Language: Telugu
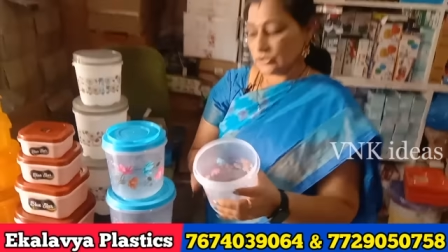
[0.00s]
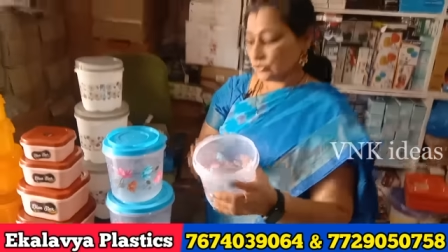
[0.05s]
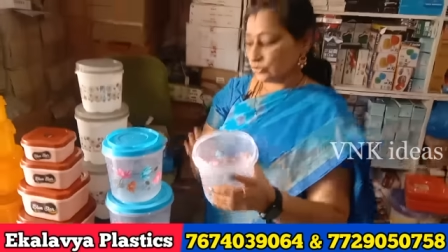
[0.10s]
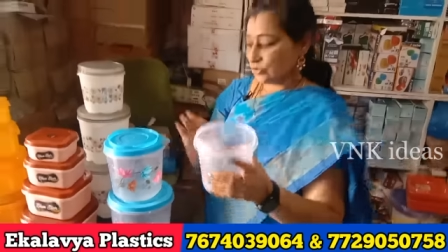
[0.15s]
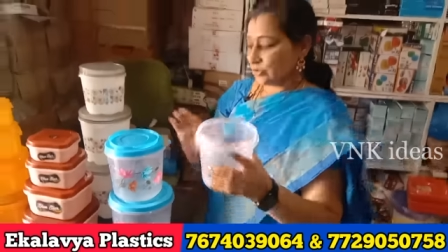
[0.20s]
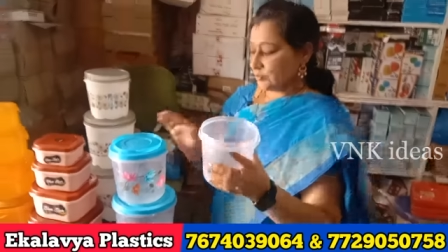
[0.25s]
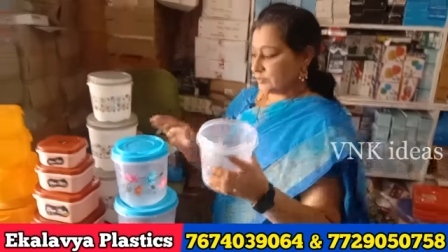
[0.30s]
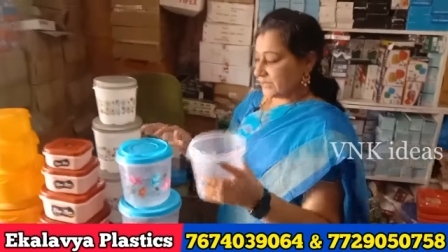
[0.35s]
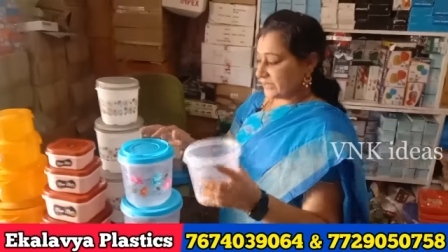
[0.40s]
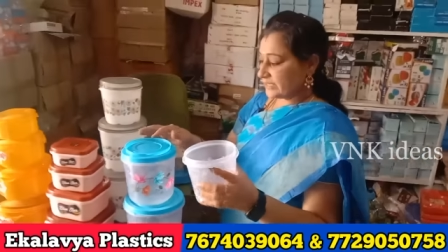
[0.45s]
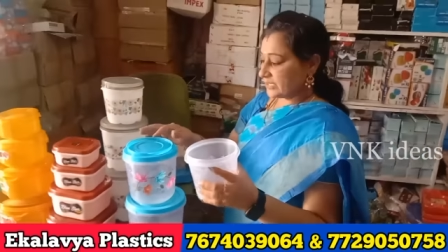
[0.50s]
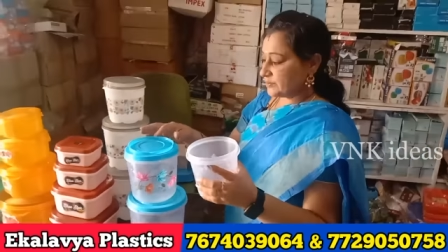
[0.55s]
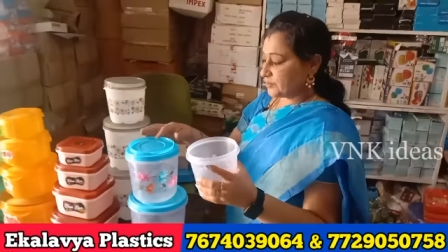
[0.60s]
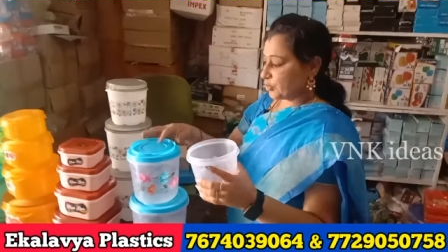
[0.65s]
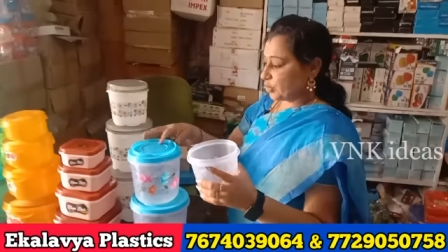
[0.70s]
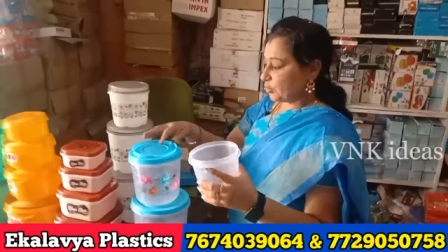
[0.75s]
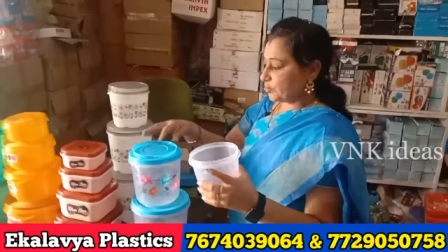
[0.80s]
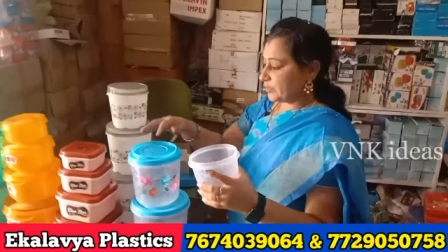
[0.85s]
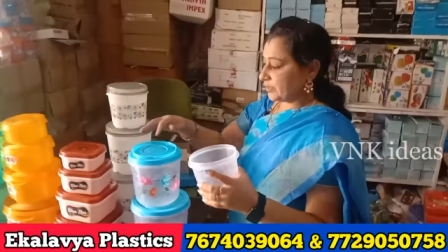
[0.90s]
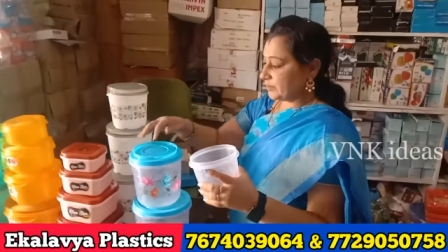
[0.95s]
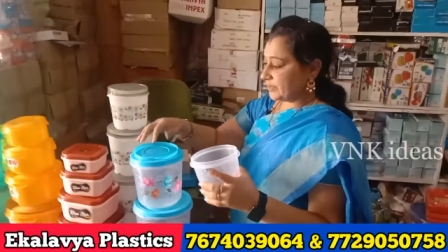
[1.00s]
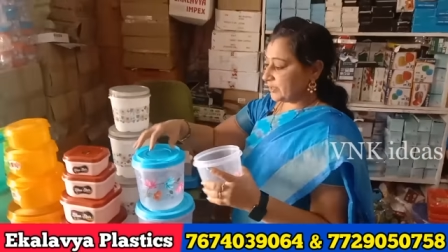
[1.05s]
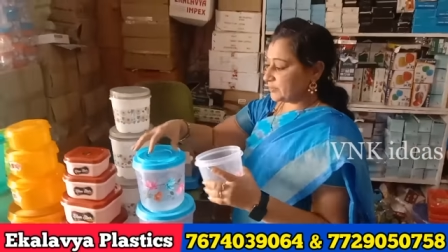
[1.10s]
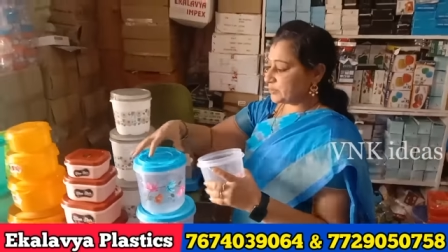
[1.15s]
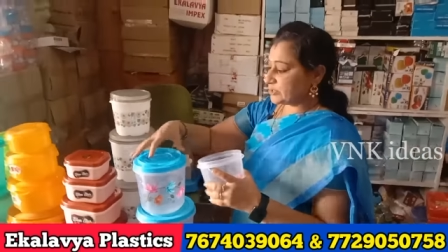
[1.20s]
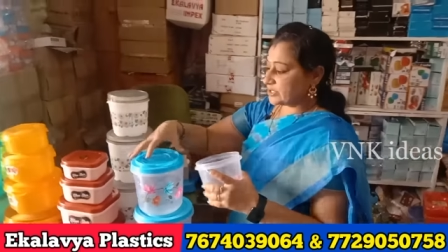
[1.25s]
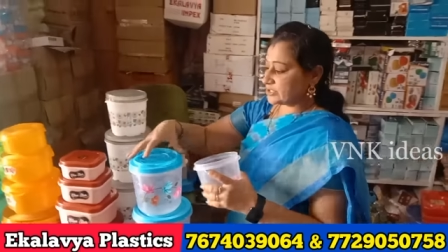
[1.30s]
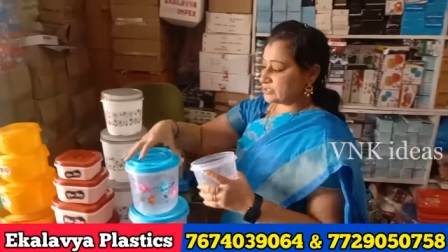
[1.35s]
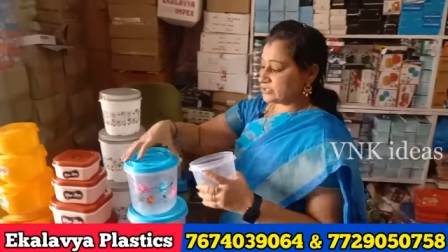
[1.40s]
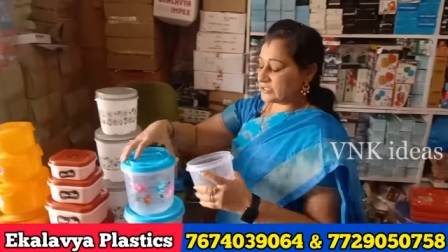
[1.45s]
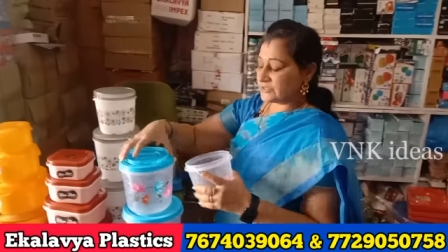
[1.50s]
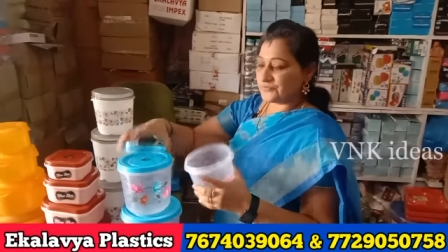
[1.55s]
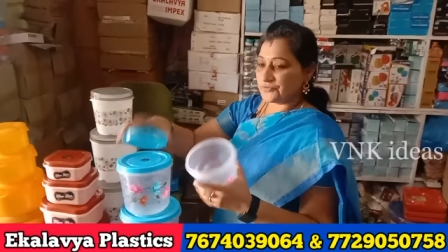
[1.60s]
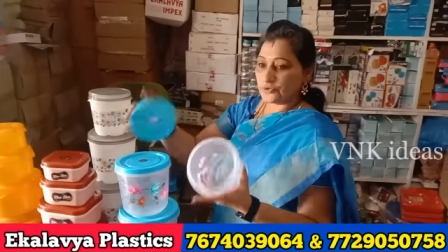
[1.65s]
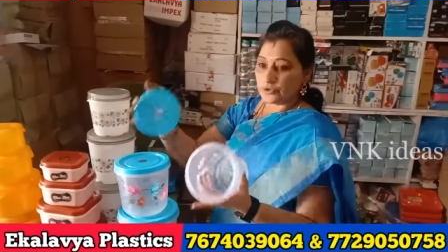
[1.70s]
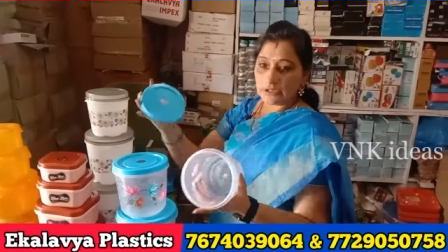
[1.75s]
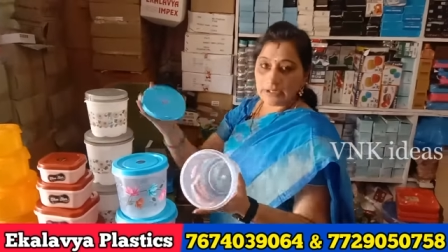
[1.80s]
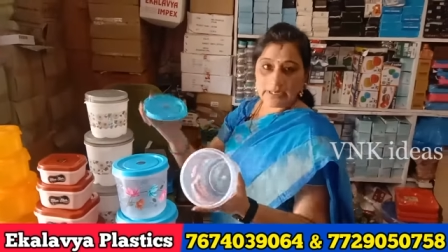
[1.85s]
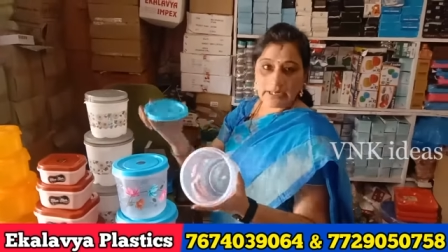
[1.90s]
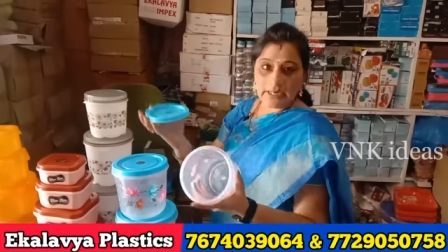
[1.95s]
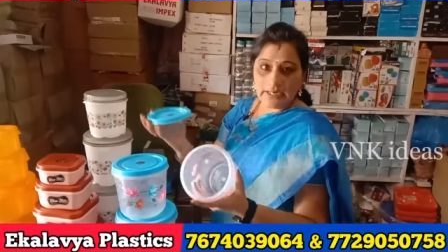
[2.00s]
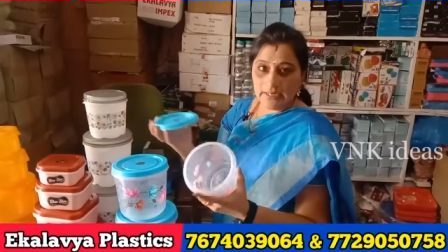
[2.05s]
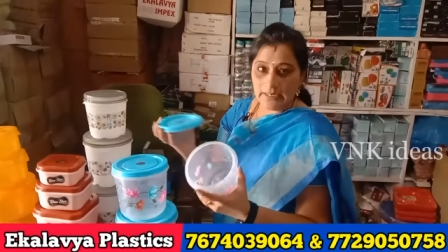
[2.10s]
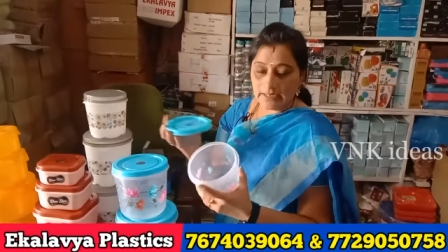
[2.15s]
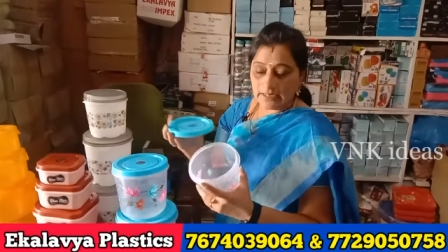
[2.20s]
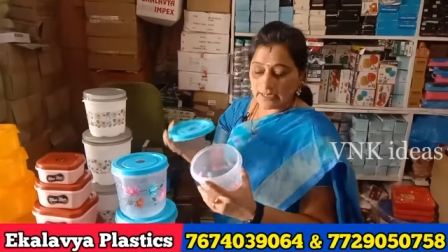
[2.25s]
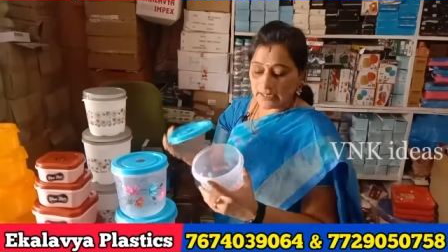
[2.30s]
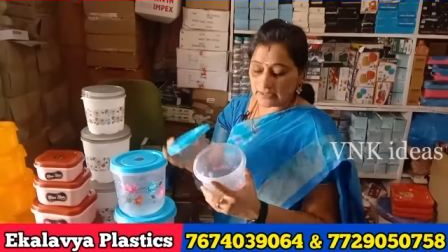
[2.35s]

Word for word: సో మనకి ప్రాబ్లం ఏముండదు ఇది ఫుడ్ గ్రేడ్